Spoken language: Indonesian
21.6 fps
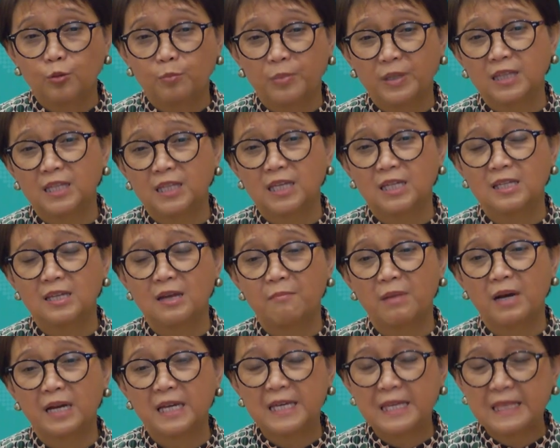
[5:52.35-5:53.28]
pentingnya
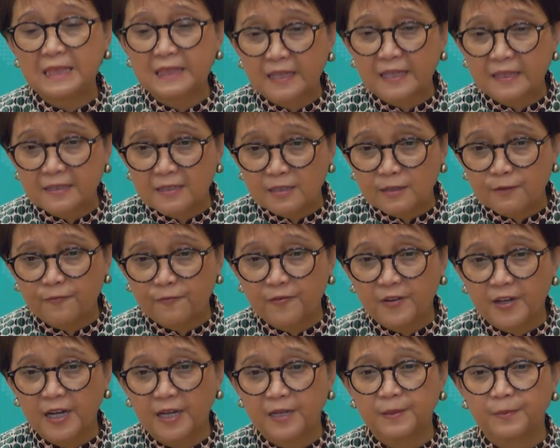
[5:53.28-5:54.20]

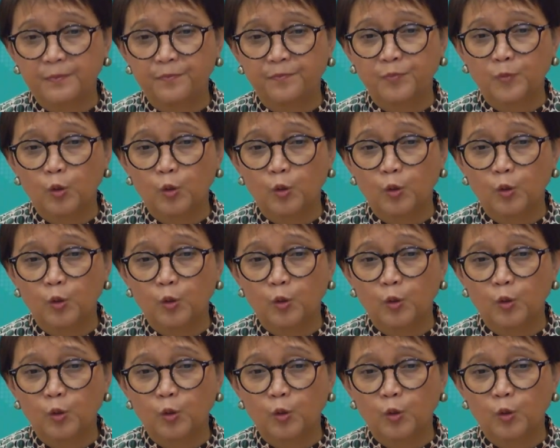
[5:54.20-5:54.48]
mengintensifkan